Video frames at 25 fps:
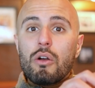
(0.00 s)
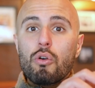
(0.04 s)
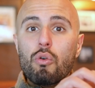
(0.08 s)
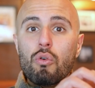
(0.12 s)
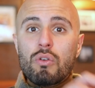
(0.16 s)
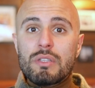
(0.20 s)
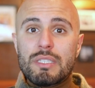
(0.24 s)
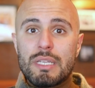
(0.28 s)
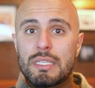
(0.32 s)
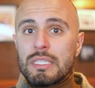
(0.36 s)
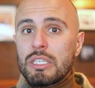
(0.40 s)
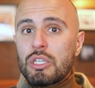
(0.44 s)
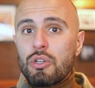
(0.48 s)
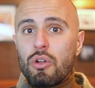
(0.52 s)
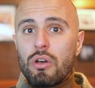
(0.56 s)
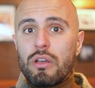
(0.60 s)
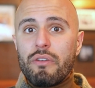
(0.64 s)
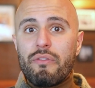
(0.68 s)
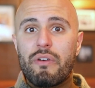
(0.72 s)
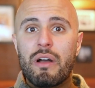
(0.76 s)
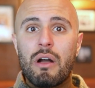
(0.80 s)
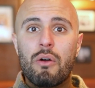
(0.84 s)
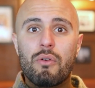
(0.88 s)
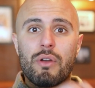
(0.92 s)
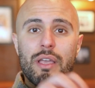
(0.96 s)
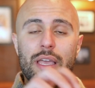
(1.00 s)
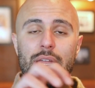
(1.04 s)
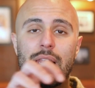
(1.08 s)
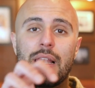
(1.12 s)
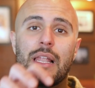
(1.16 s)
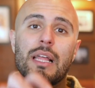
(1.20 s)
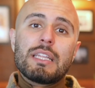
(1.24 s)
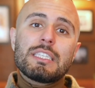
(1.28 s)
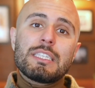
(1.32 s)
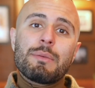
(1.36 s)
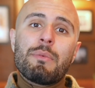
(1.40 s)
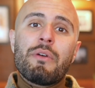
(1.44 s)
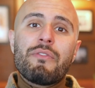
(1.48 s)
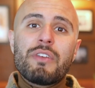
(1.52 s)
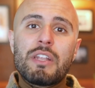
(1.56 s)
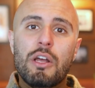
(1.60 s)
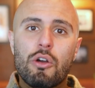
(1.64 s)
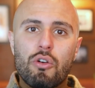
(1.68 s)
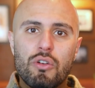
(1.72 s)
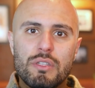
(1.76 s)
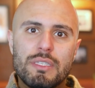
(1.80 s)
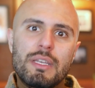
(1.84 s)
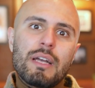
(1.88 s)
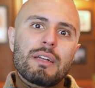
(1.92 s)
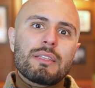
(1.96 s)
grundsätzlich neue Frauen kennenlernst, immer wieder
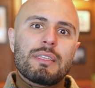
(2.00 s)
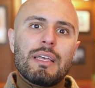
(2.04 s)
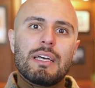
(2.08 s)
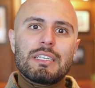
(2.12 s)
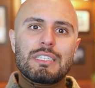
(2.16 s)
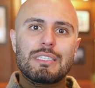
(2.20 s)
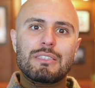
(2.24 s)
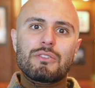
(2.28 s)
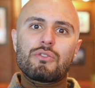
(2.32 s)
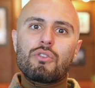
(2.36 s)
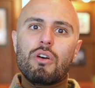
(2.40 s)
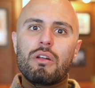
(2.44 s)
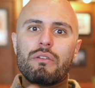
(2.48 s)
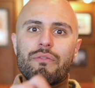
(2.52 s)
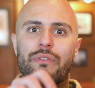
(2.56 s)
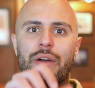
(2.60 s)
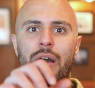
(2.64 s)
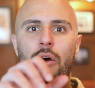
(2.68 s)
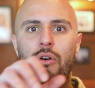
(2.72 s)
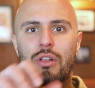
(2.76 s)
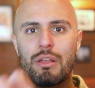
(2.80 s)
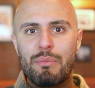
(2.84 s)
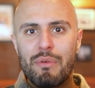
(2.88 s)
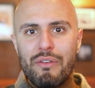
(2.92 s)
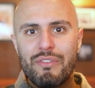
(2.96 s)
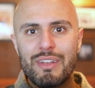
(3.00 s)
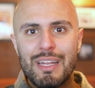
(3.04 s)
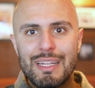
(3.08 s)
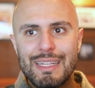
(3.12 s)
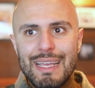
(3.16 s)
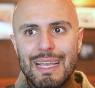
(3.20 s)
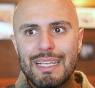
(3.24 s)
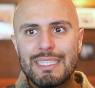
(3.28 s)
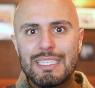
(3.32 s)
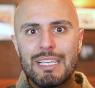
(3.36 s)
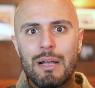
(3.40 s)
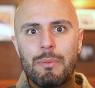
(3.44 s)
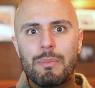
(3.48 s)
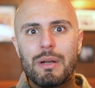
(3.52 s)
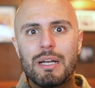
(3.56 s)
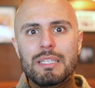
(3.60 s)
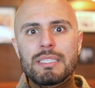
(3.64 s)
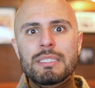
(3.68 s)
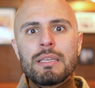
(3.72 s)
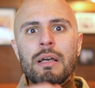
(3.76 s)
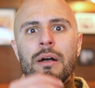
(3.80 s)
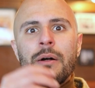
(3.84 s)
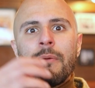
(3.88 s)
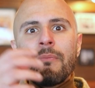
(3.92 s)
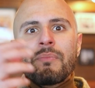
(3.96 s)
Kontakt hast zu neuen Frauen, immer wieder Dates haben
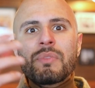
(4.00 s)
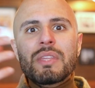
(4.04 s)
kannst,